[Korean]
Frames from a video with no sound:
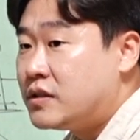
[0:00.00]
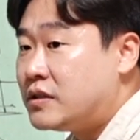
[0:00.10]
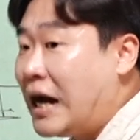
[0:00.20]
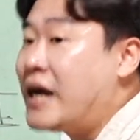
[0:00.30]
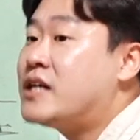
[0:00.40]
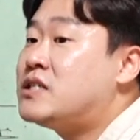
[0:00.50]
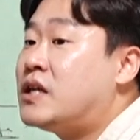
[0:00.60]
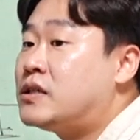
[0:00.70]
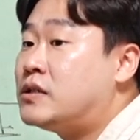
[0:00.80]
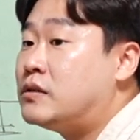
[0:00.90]
나의
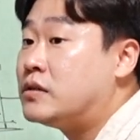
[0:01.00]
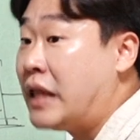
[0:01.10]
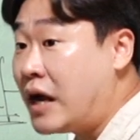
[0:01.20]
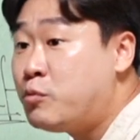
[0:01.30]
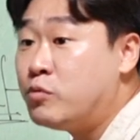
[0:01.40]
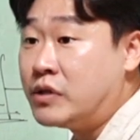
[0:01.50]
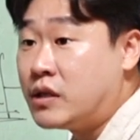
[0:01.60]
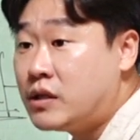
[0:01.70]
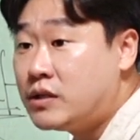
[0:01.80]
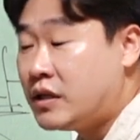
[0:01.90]
신하를 내가 뽑는다.
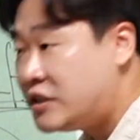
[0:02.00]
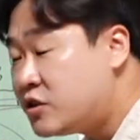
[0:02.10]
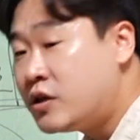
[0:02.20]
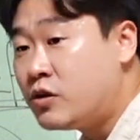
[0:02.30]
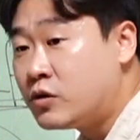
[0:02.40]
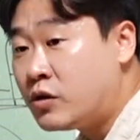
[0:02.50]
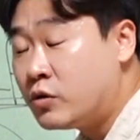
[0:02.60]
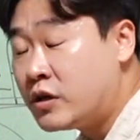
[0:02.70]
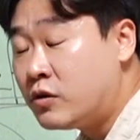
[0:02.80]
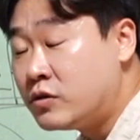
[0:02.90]
이전에는
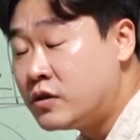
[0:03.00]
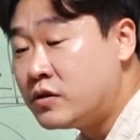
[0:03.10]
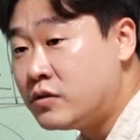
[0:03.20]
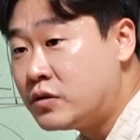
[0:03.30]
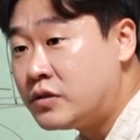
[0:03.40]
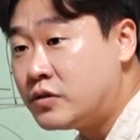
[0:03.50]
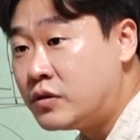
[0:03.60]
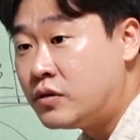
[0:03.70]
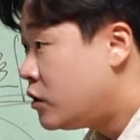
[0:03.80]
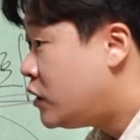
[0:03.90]
어땠어요?
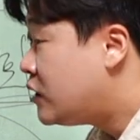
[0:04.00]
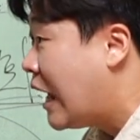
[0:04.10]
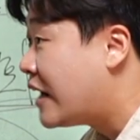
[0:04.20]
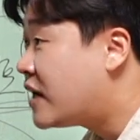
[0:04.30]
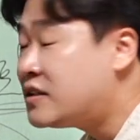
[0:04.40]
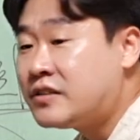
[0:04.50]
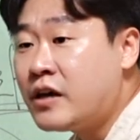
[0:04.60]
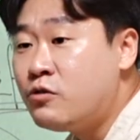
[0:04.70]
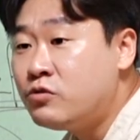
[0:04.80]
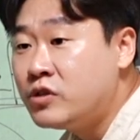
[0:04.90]
이 나라를
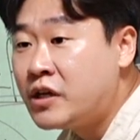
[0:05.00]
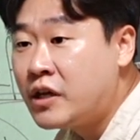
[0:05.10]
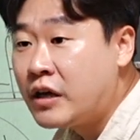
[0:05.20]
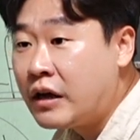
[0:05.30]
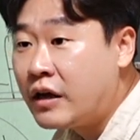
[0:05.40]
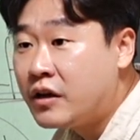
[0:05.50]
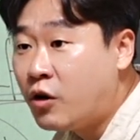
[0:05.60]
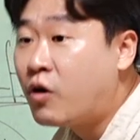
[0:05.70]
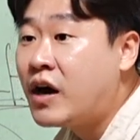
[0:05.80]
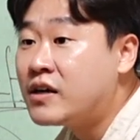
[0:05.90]
세우는데
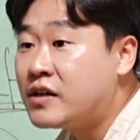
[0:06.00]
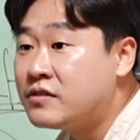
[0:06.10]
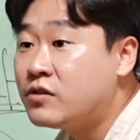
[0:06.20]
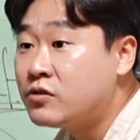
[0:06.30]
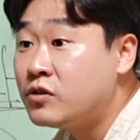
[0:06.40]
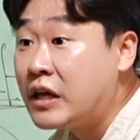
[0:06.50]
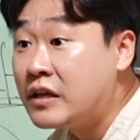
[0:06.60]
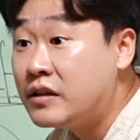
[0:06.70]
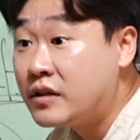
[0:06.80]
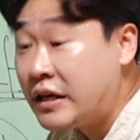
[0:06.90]
역할을 했었던
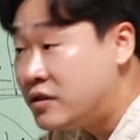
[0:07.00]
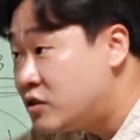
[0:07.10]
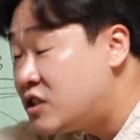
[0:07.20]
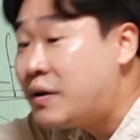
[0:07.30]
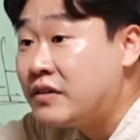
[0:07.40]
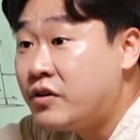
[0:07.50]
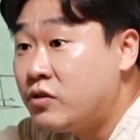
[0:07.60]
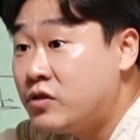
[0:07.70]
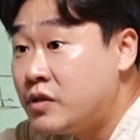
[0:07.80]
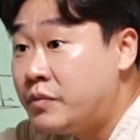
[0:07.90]
애들 지방
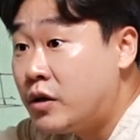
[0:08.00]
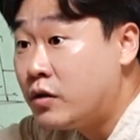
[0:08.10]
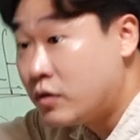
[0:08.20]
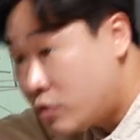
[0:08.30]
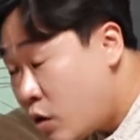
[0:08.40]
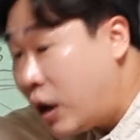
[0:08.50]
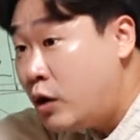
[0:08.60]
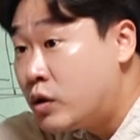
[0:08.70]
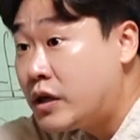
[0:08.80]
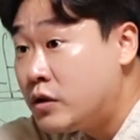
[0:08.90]
세력들이면 그냥
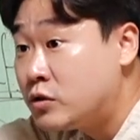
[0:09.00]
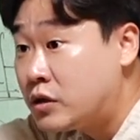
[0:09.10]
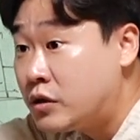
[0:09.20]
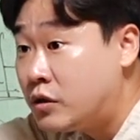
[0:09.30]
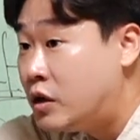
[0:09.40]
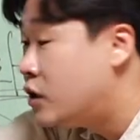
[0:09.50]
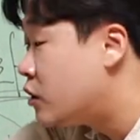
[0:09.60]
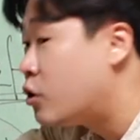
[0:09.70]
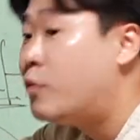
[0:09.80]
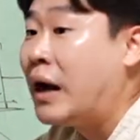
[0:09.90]
관료가 되는 거잖아요.
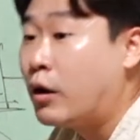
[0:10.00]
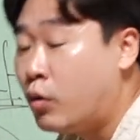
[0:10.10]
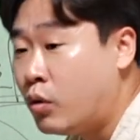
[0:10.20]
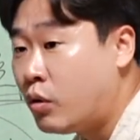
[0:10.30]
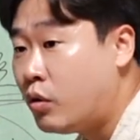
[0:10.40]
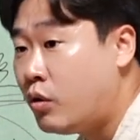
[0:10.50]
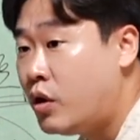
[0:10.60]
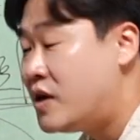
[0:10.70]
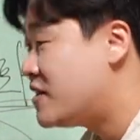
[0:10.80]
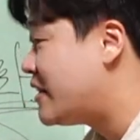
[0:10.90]
그런 거 말고
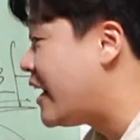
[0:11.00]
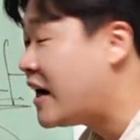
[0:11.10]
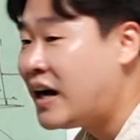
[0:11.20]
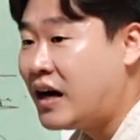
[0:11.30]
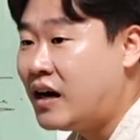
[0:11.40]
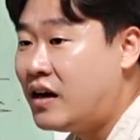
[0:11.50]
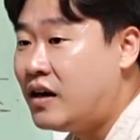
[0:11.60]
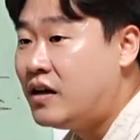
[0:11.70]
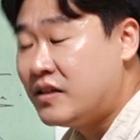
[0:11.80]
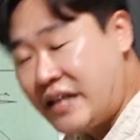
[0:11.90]
내가
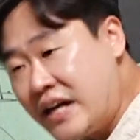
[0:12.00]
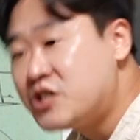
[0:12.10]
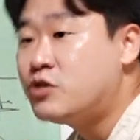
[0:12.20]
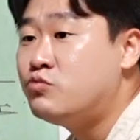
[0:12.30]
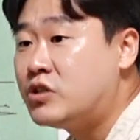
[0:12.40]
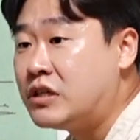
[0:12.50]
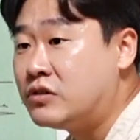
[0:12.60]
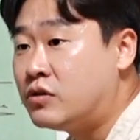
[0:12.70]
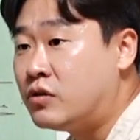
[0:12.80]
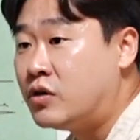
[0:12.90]
시험 문제
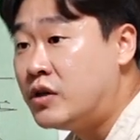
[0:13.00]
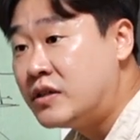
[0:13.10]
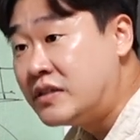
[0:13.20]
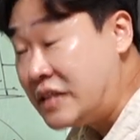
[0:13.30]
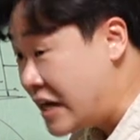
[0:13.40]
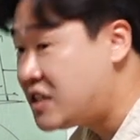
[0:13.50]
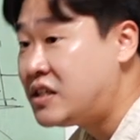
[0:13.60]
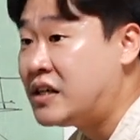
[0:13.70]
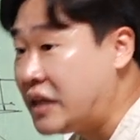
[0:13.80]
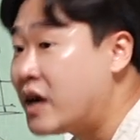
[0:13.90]
내서 내
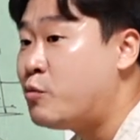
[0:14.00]
신하 내가